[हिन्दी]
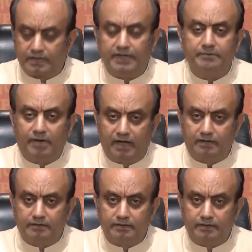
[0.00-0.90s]
कई बार
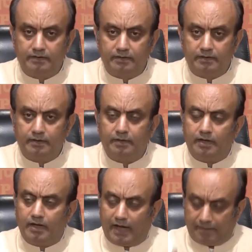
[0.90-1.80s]

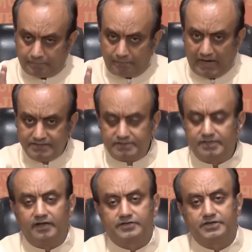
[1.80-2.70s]

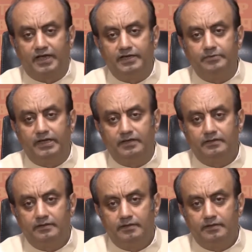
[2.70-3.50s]
अपमानजनक शैली में